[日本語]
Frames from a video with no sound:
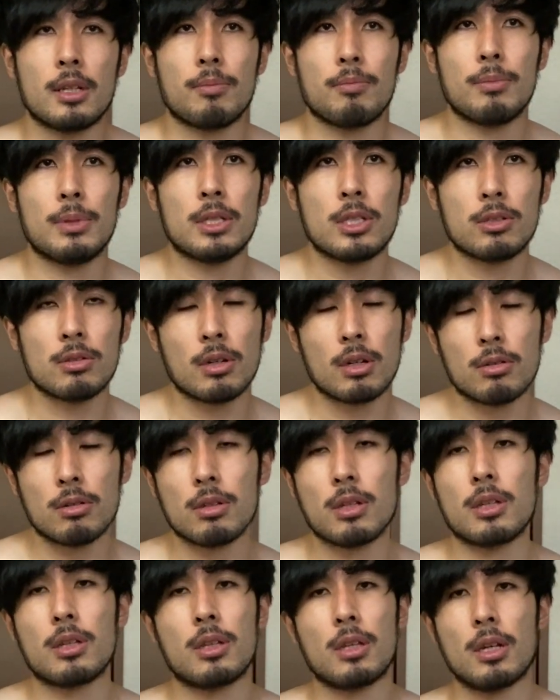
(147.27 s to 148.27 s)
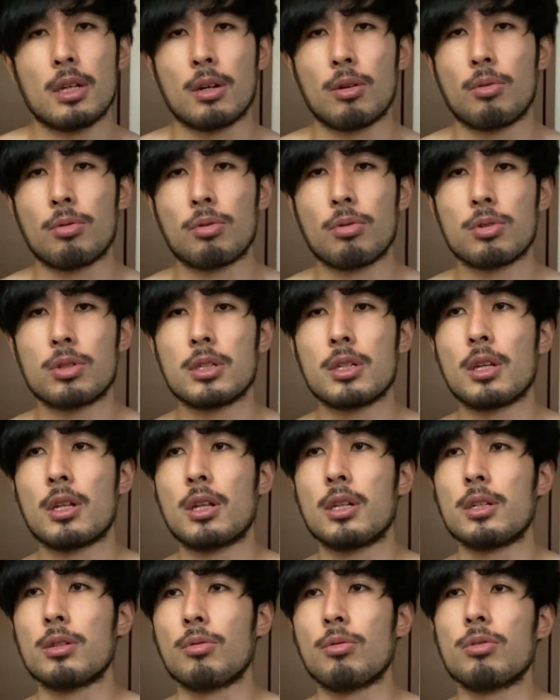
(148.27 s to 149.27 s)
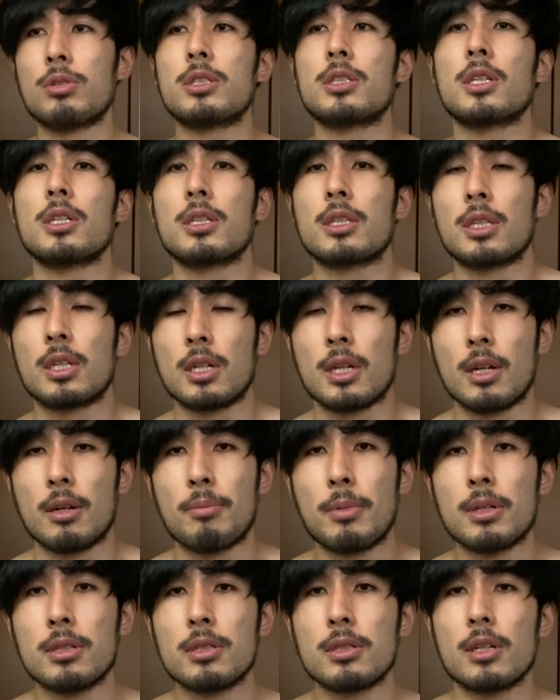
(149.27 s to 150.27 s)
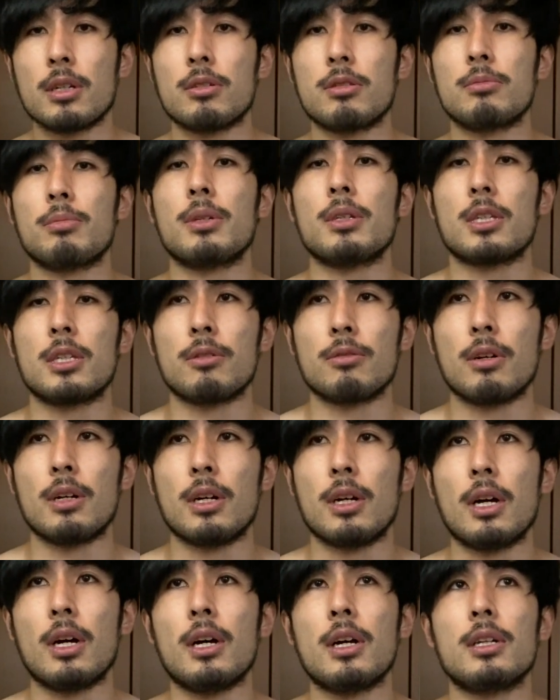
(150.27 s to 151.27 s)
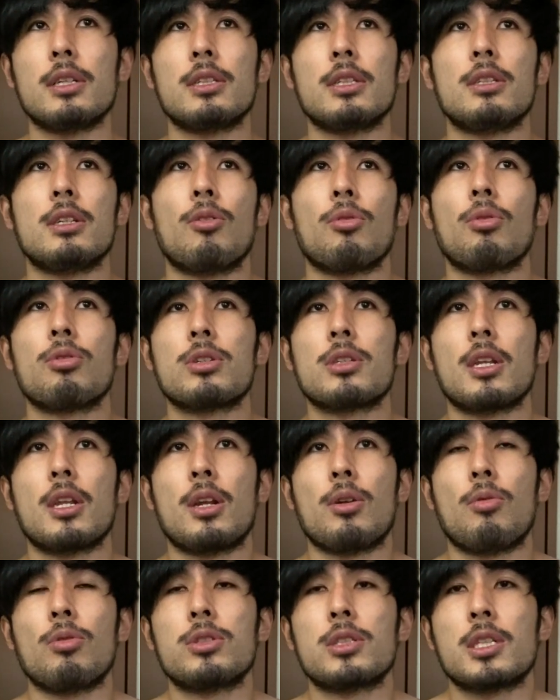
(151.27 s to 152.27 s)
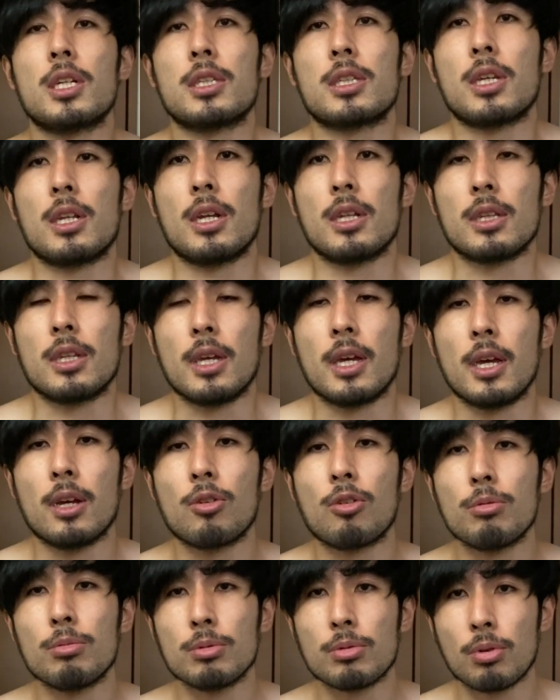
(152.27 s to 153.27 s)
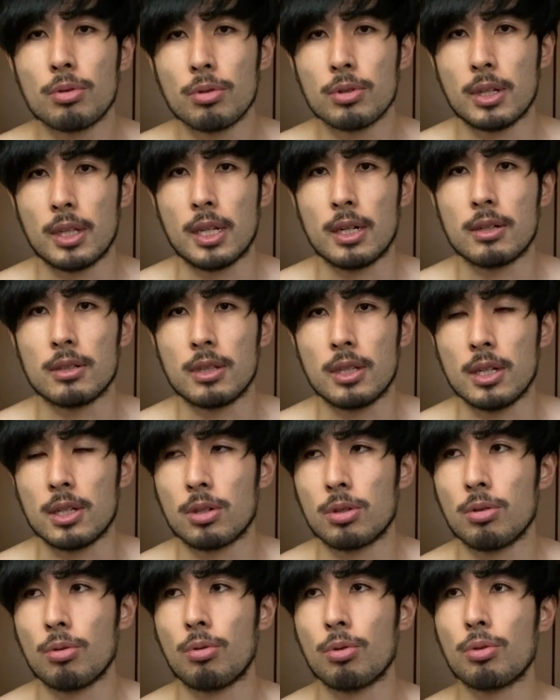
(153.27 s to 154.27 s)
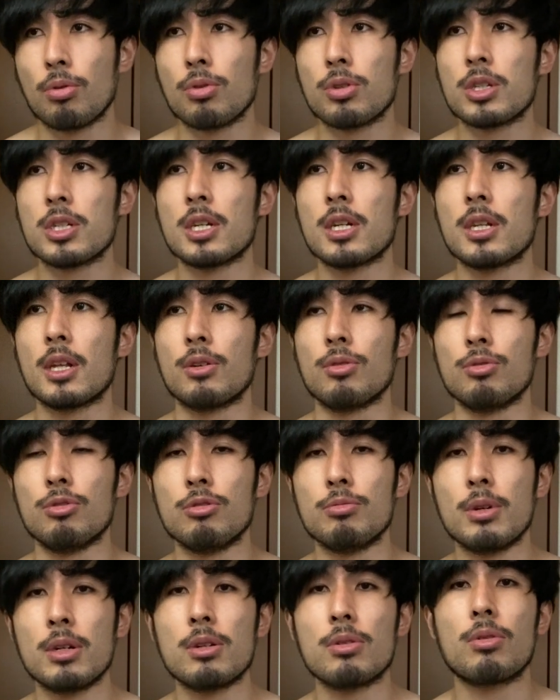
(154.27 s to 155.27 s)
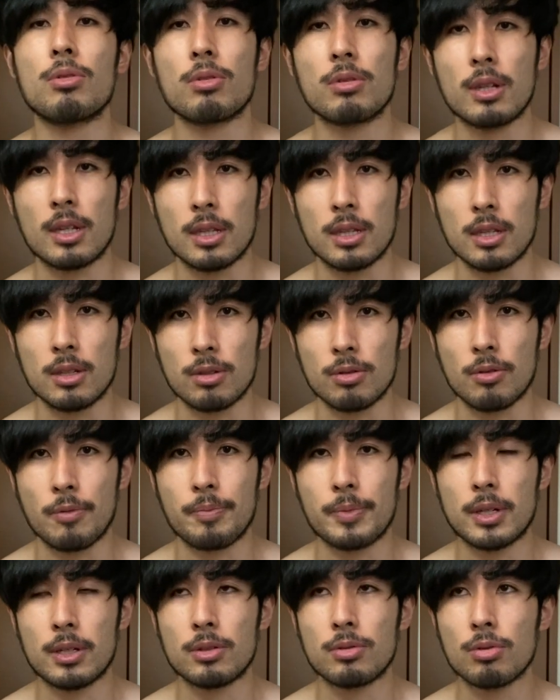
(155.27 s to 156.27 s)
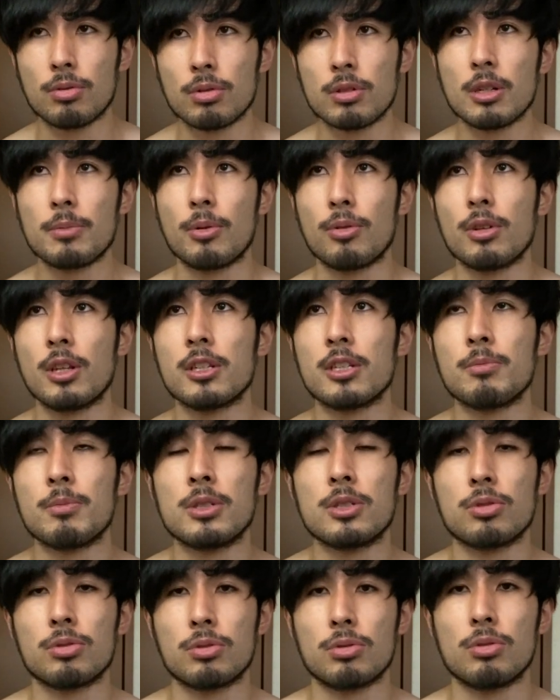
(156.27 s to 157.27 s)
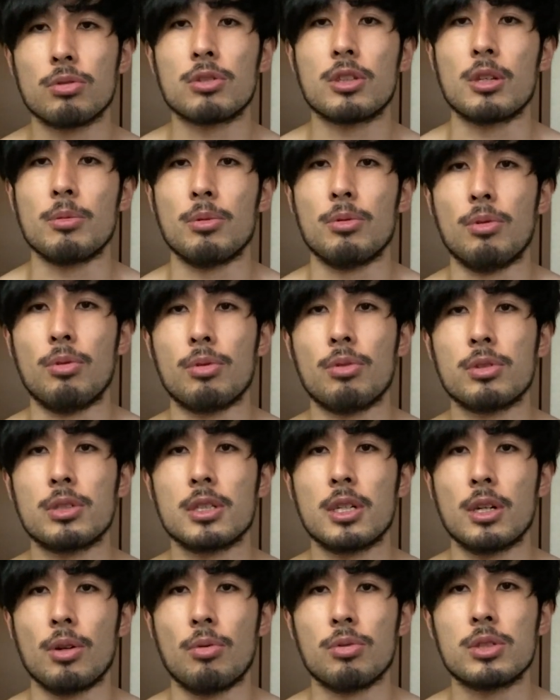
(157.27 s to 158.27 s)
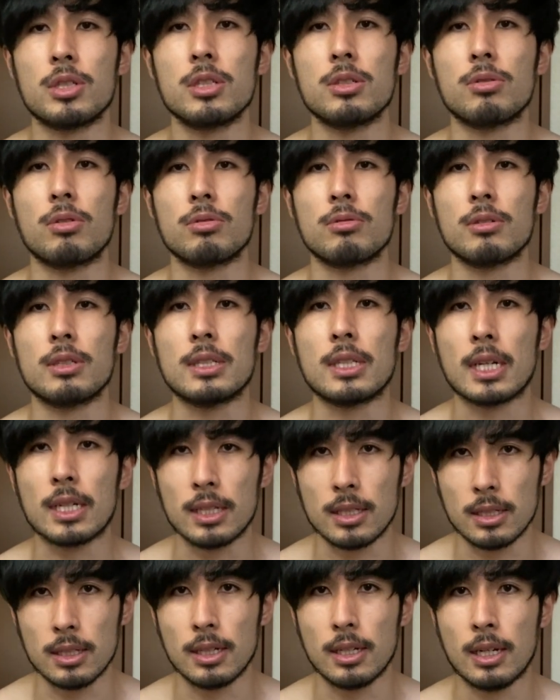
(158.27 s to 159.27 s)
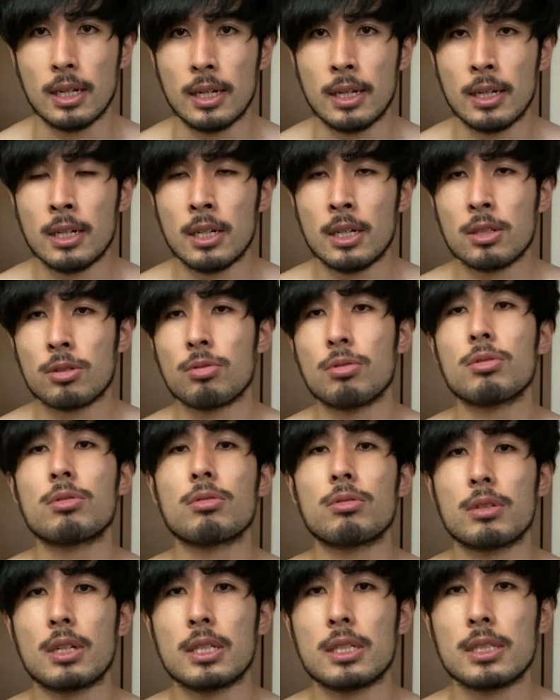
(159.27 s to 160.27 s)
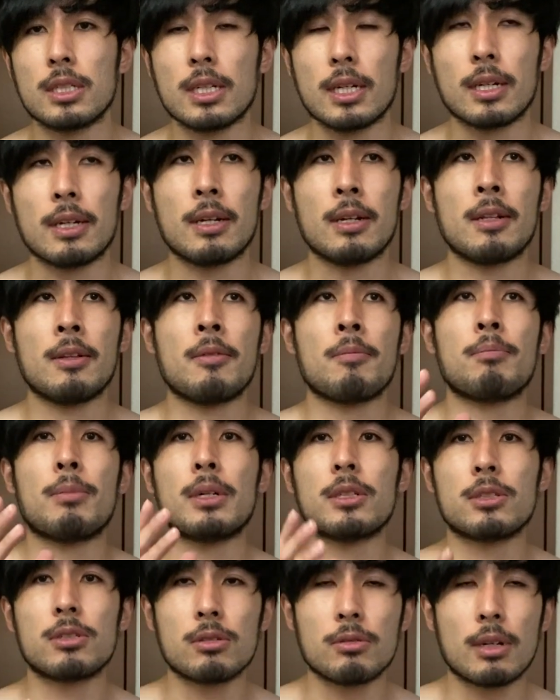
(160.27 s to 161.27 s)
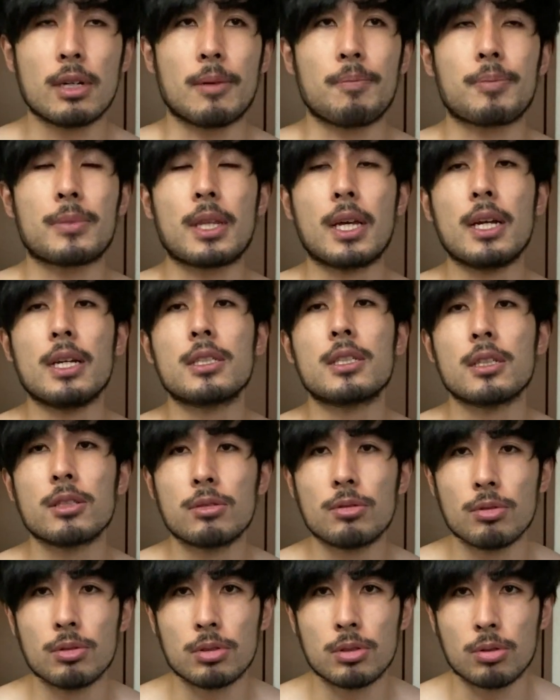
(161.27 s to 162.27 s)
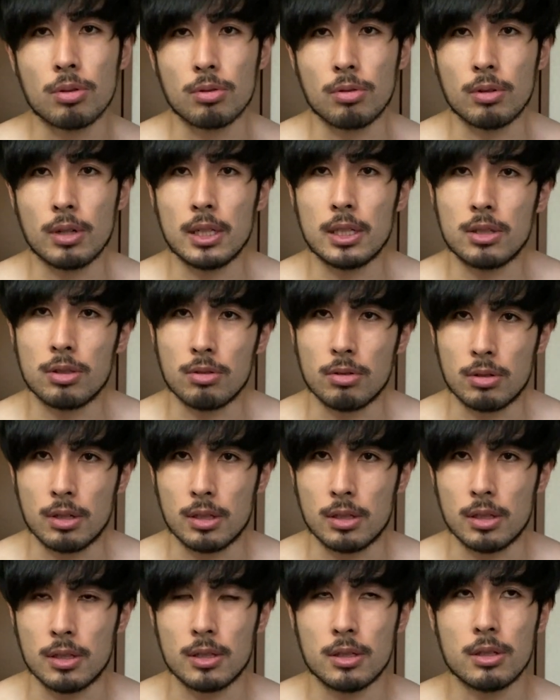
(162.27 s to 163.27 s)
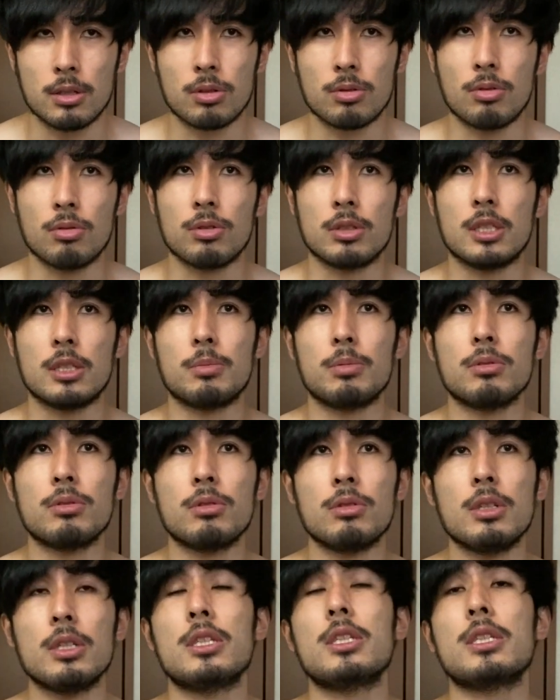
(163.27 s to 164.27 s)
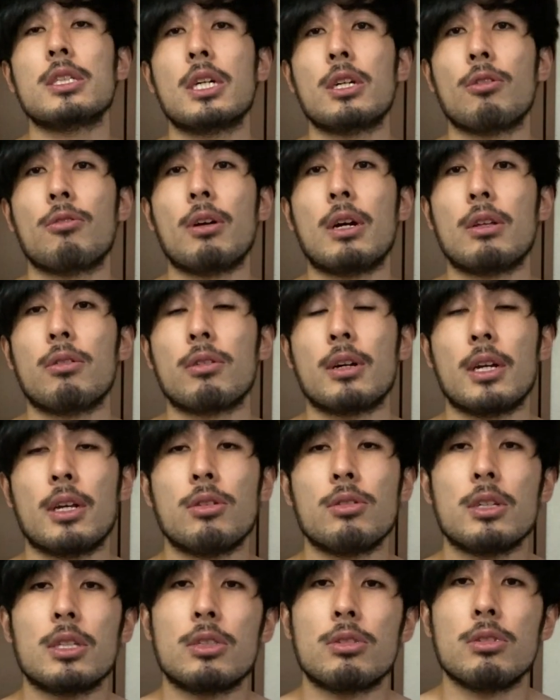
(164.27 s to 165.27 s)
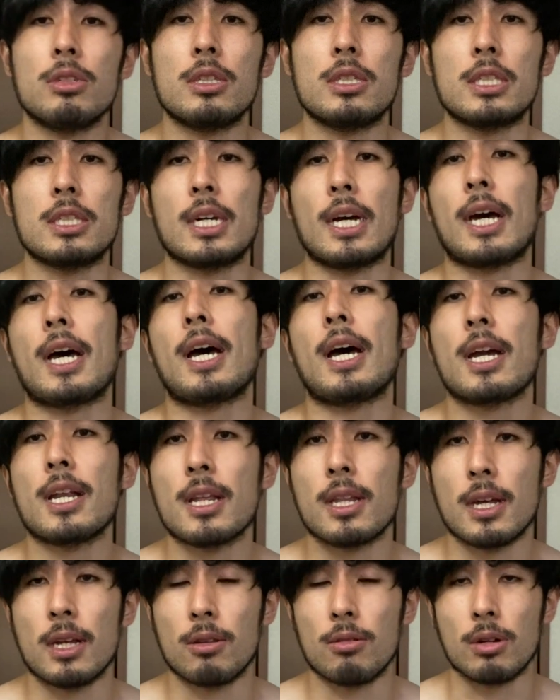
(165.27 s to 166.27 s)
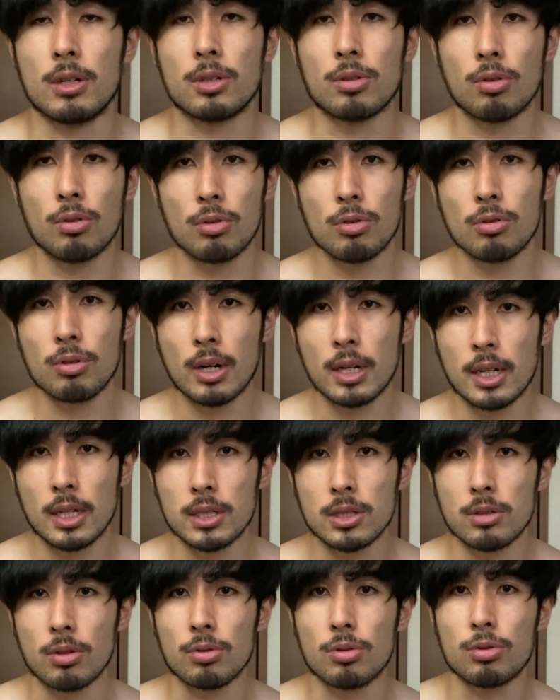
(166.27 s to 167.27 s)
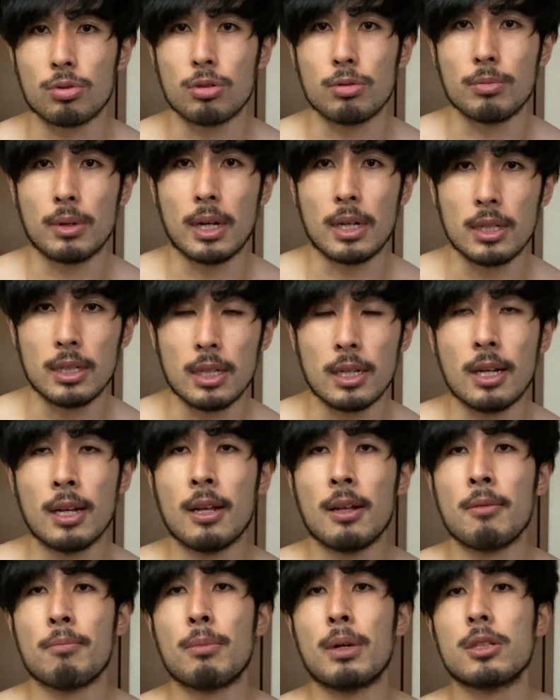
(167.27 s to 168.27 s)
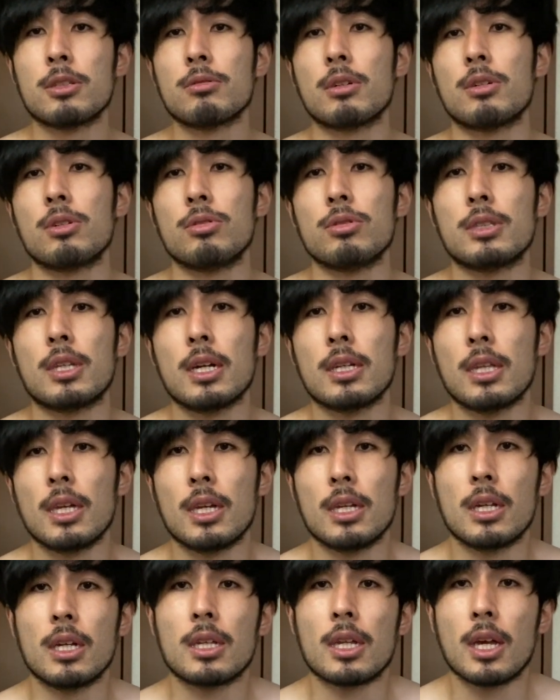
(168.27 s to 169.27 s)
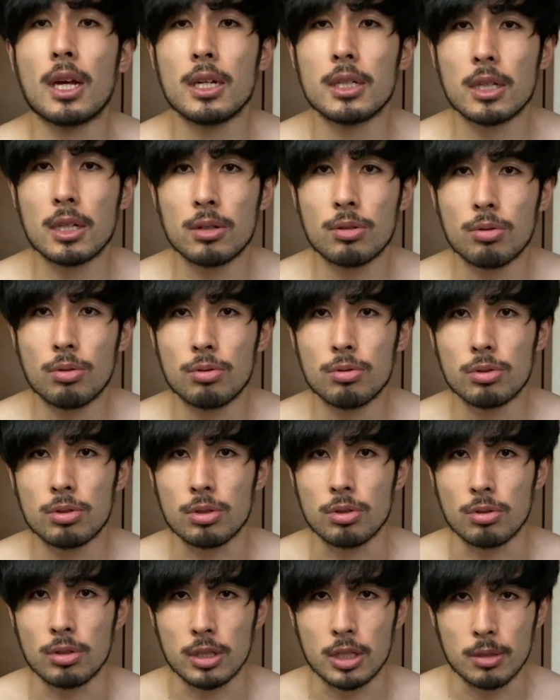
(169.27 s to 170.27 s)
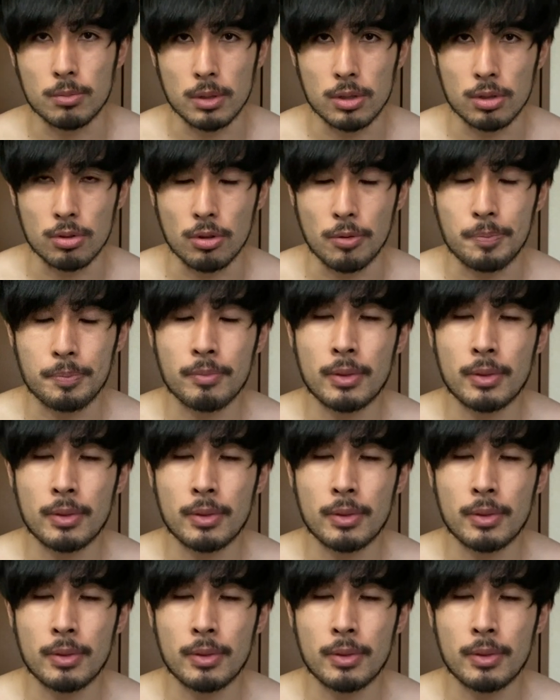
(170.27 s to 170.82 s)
道を歩いてて落とし穴に落ちちゃったら、まずやるべきは、ああ、落とし穴に落ちちゃったなって凹むことじゃなくて、その落とし穴を埋めることなんですよ。そうすれば同じ道を通っても落とし穴に落ちることはないんで。それと同じで、まずは対策を打つことが必要なんです。その自分の意志が弱いとか、やる気スイッチが入らないとか、そういう話をする前に、まずは具体的な対策を打つようにしましょう。